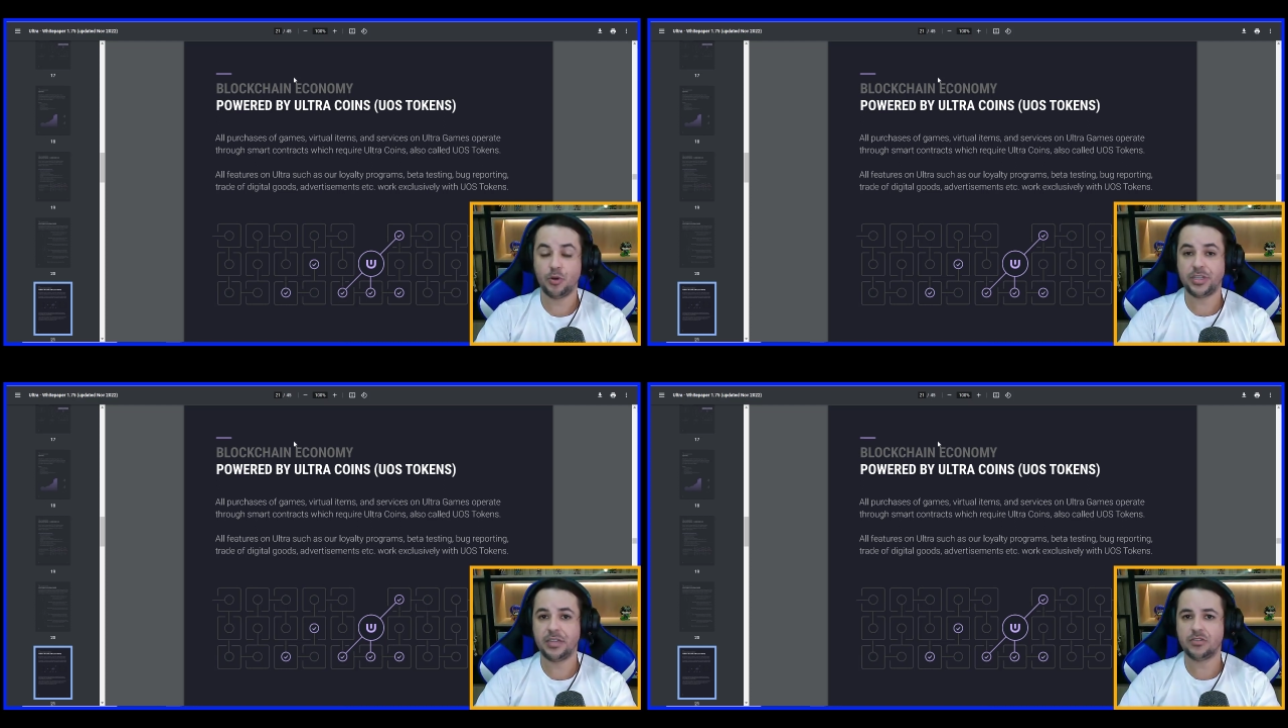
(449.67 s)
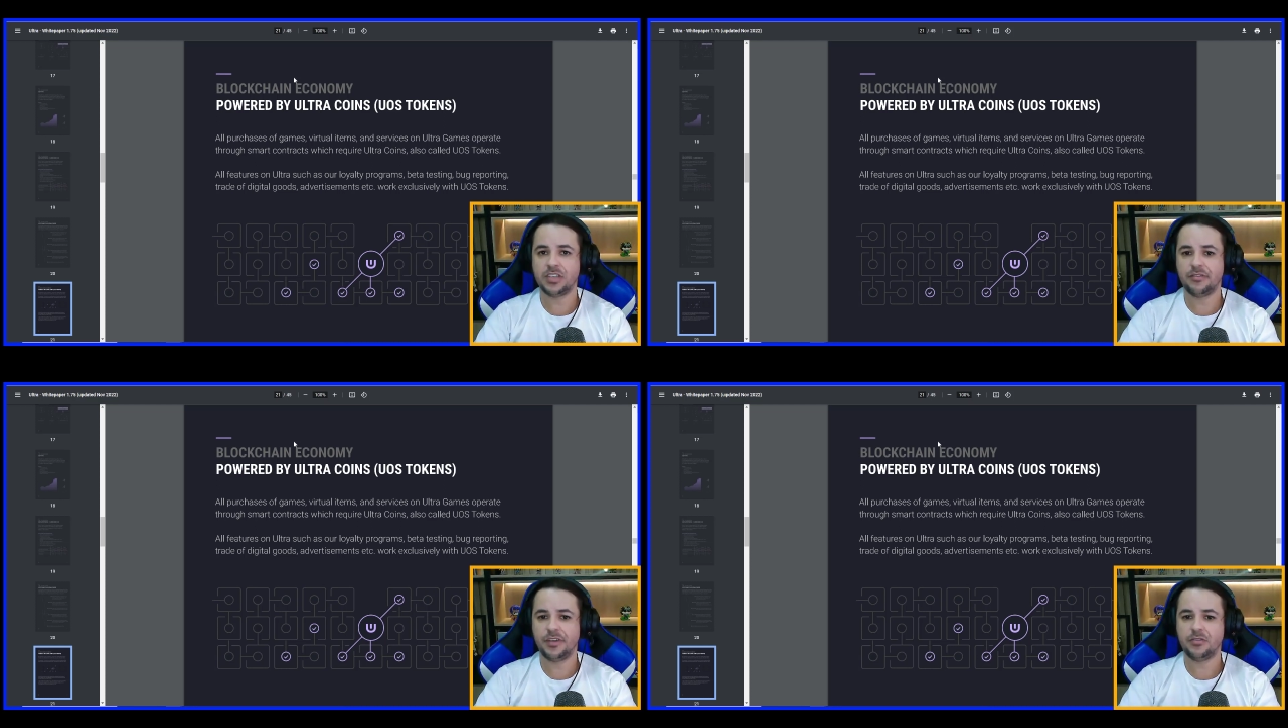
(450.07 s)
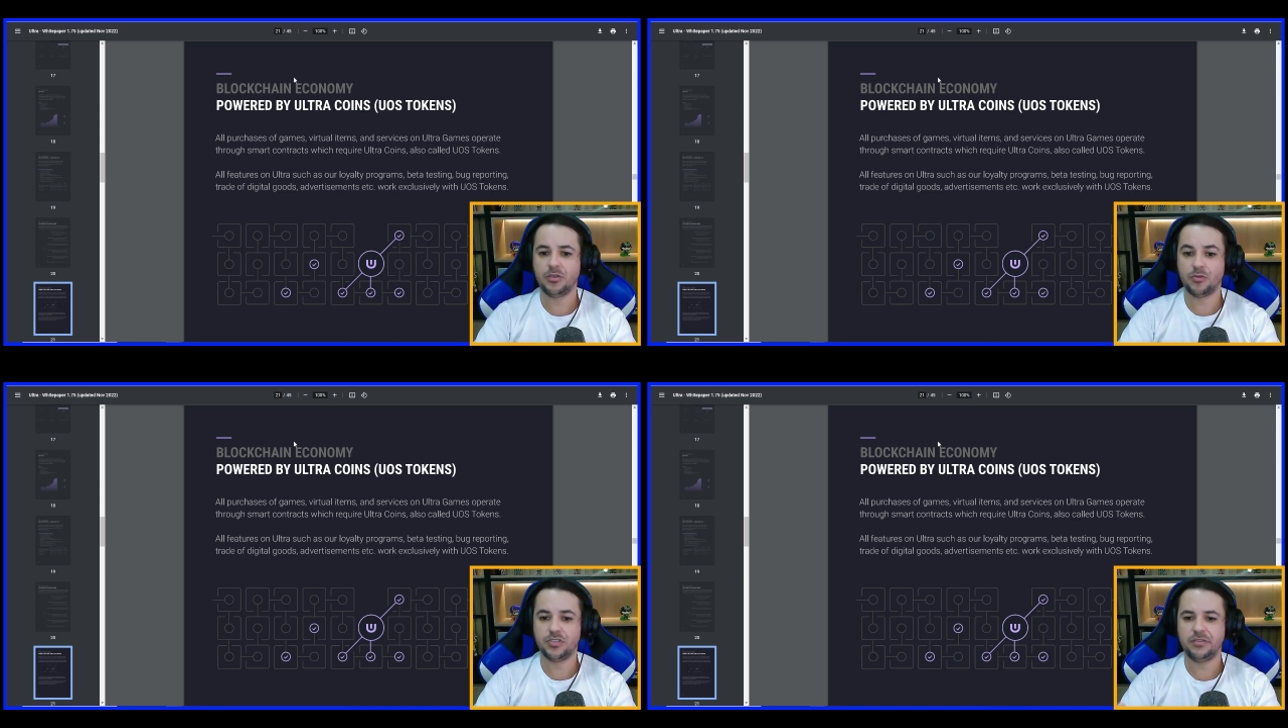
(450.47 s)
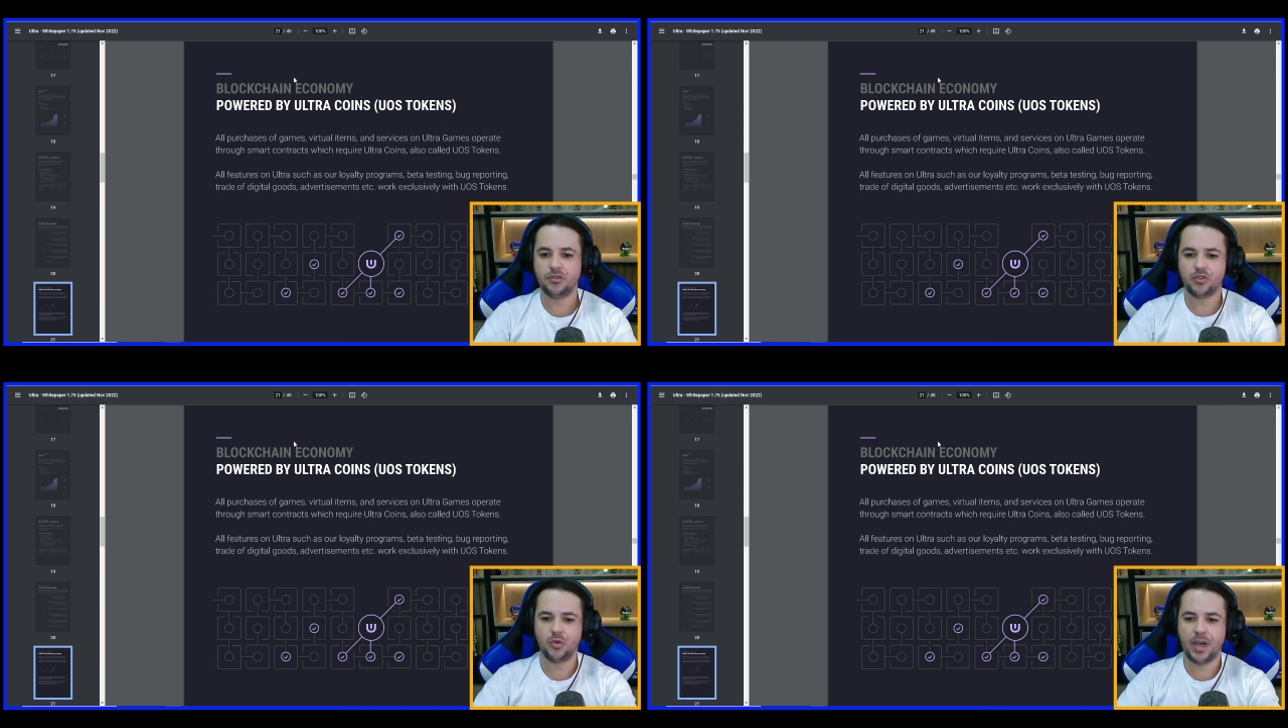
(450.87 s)
podendo ser feito
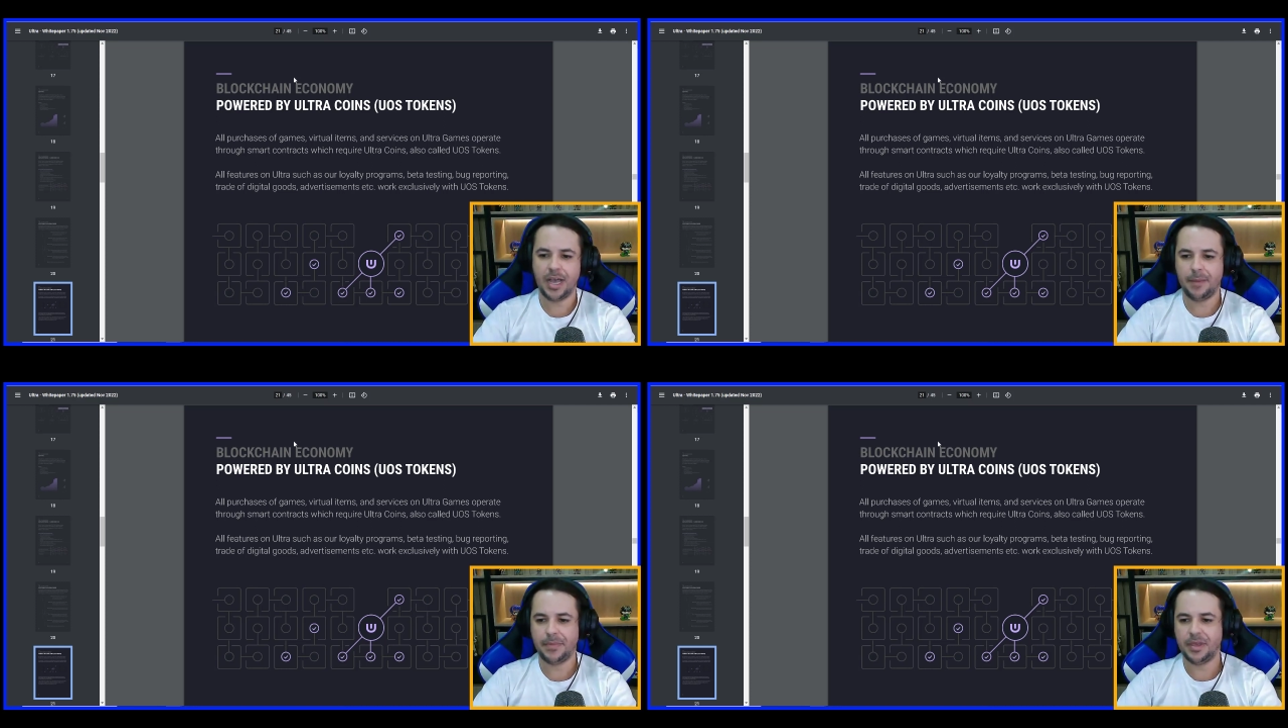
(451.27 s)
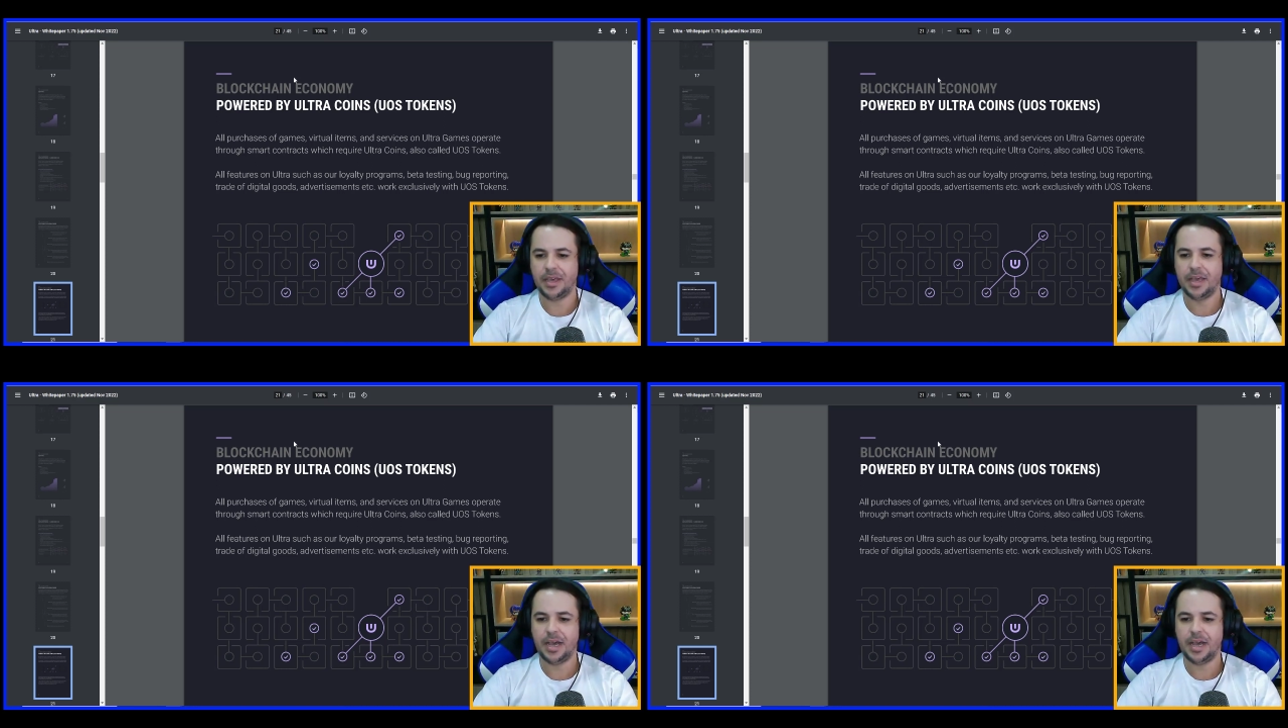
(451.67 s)
inclusive o swap,